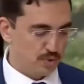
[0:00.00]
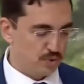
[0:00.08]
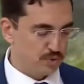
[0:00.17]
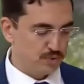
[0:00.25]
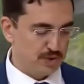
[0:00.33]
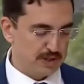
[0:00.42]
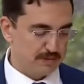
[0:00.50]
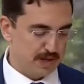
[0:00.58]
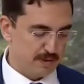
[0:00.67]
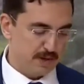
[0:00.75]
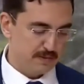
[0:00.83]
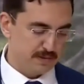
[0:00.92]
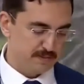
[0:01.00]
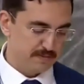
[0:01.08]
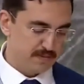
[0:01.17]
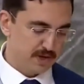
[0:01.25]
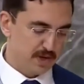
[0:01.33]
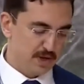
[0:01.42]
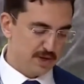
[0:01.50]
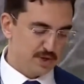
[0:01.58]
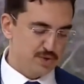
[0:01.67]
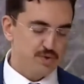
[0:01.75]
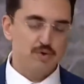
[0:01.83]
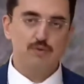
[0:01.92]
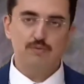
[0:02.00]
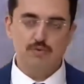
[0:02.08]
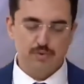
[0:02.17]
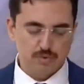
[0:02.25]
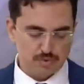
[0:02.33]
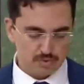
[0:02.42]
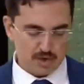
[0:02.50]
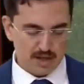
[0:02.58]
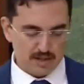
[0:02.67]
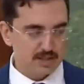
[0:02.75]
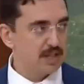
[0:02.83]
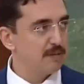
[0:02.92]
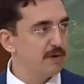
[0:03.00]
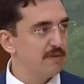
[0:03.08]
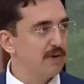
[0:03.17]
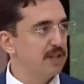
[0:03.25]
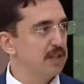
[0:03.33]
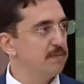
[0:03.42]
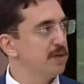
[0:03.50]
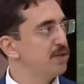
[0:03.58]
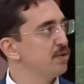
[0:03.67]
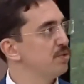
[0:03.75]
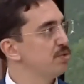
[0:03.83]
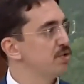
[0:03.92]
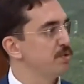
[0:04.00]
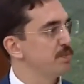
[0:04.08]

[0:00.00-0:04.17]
görüntüyle İbrahim abi. Yorumluyoruz, algılamaya ve anlamaya çalışıyoruz.